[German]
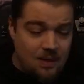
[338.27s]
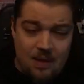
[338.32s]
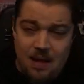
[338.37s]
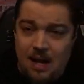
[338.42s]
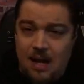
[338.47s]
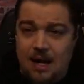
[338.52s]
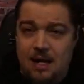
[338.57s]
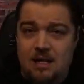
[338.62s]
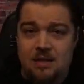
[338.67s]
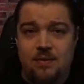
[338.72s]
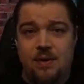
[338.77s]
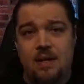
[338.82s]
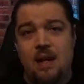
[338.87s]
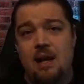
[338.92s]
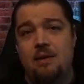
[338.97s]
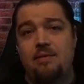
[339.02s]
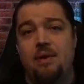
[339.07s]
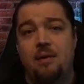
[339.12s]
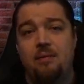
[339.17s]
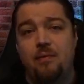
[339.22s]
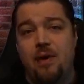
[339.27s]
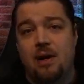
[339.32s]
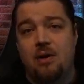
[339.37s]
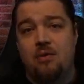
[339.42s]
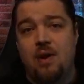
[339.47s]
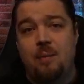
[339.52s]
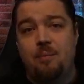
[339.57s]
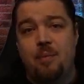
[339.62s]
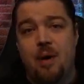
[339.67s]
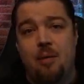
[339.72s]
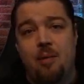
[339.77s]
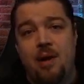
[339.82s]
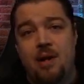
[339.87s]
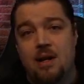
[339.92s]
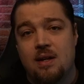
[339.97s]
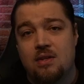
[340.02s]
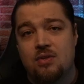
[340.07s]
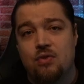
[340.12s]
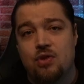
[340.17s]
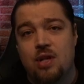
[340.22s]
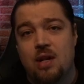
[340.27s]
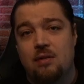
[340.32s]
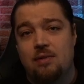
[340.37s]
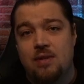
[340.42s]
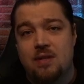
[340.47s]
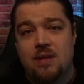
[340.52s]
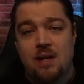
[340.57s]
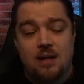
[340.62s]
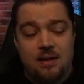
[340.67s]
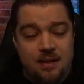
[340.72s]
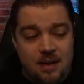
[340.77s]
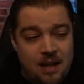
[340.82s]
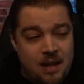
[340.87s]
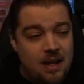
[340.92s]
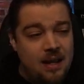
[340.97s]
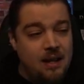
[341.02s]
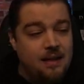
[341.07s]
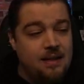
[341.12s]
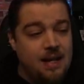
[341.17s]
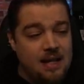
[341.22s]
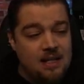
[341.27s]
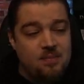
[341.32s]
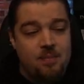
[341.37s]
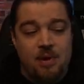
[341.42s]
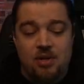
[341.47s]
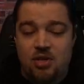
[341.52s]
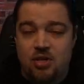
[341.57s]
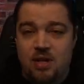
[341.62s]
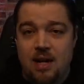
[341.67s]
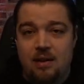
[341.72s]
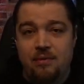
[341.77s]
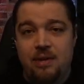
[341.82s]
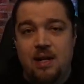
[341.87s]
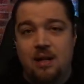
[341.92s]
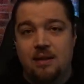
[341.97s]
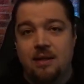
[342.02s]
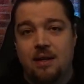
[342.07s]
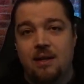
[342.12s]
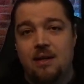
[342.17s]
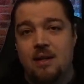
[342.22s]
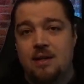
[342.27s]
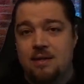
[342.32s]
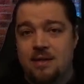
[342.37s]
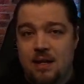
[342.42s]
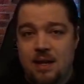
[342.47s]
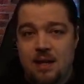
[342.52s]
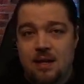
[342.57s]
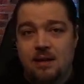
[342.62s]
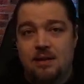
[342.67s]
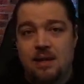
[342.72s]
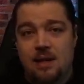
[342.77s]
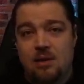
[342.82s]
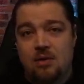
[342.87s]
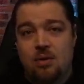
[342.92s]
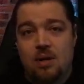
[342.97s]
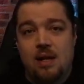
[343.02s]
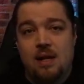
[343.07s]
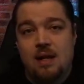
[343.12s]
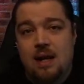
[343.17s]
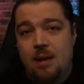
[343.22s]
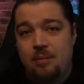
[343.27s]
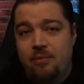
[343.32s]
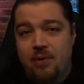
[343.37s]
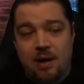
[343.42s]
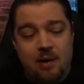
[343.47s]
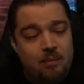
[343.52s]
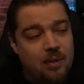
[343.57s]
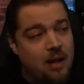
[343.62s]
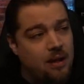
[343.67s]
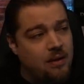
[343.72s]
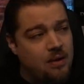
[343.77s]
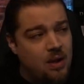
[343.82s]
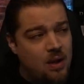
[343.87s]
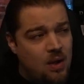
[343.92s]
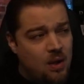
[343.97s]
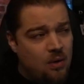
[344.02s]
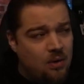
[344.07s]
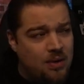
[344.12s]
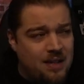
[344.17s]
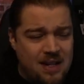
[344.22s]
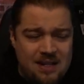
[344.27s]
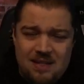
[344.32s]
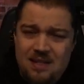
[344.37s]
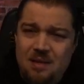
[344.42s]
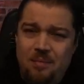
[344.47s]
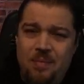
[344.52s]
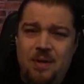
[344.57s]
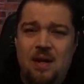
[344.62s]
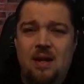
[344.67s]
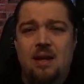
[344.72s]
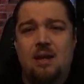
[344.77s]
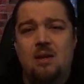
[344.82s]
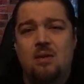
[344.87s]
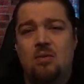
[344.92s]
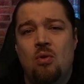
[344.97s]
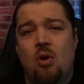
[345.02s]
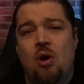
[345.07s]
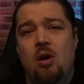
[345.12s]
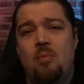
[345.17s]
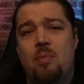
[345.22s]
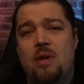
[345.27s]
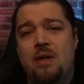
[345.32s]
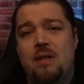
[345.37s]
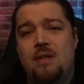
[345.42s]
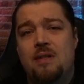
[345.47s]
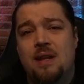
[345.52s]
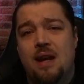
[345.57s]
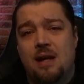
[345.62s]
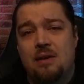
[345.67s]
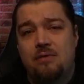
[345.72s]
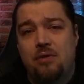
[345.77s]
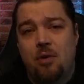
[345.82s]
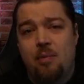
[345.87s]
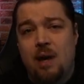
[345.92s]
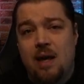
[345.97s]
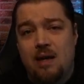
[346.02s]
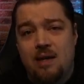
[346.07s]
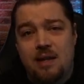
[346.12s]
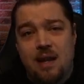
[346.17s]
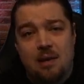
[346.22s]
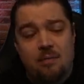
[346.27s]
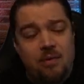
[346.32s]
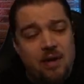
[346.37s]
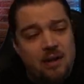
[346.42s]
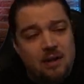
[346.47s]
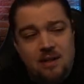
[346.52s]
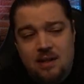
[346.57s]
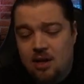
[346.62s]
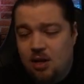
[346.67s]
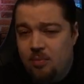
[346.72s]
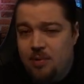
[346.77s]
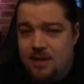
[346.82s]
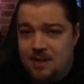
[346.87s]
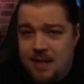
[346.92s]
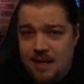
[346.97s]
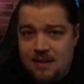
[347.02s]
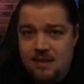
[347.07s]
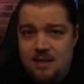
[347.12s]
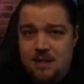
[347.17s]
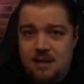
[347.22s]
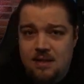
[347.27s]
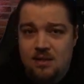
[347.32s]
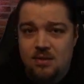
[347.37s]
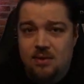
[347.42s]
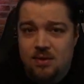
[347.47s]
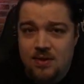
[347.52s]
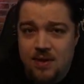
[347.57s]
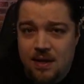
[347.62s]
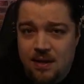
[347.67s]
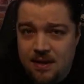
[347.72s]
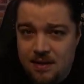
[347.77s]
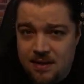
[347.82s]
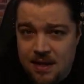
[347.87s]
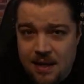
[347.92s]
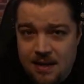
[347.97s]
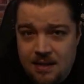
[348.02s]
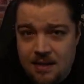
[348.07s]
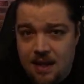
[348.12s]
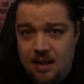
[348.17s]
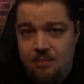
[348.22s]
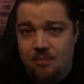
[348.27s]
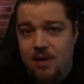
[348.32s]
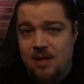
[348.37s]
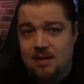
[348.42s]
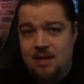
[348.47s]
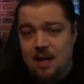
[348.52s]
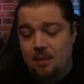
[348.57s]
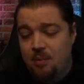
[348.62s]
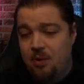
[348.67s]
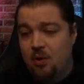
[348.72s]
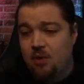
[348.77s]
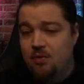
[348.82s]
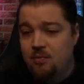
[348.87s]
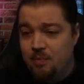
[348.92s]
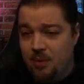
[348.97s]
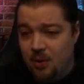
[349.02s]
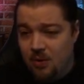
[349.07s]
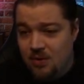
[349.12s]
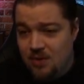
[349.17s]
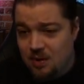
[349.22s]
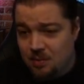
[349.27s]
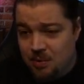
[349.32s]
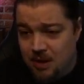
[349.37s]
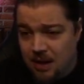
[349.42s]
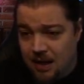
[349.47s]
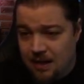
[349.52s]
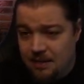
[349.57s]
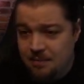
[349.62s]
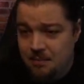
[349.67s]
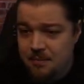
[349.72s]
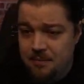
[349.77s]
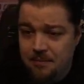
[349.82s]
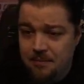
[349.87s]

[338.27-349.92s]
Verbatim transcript: Alles wird einfach verkrappt beim Händler, so schnell wie es geht, dass man schnell wieder drin ist, den Kollegen abfarmen kann. Und das nimmt eine enorme Zeit vom Endgame weg. Ich glaube, das ist zurzeit das Endgame, was abläuft bei uns im Plan.